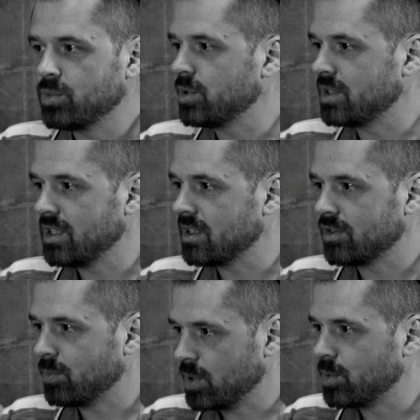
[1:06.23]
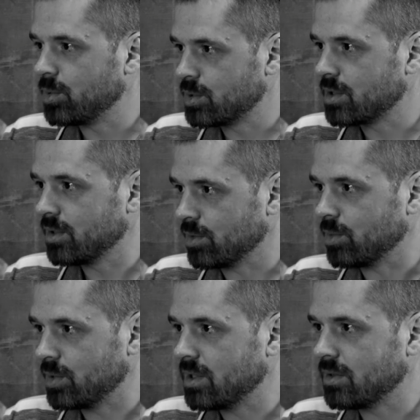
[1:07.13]
будет ехать в плохую страну,
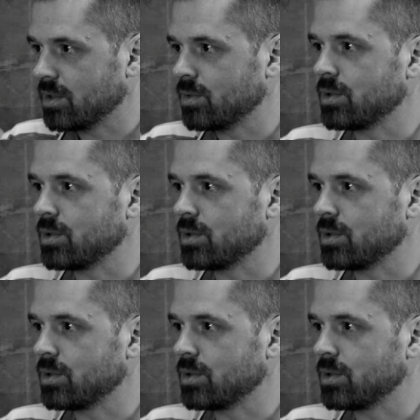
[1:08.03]
правда? Конечно.